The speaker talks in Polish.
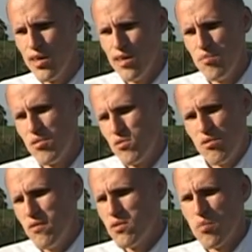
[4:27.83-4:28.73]
e, bo
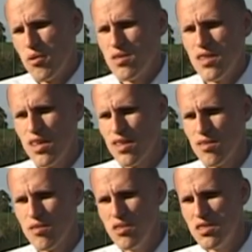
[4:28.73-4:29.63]
tutaj w 100%
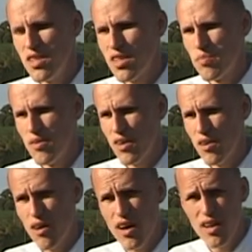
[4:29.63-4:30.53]
no, nic nie jest
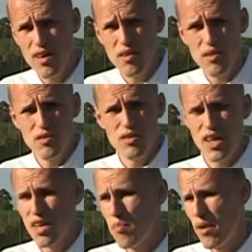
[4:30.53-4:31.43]
pewnego, ale
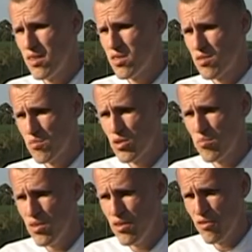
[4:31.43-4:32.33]
takie plany są,
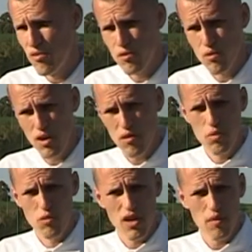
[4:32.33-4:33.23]
żeby tutaj
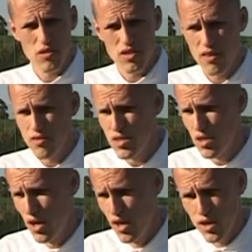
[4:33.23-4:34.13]
budkę postawić,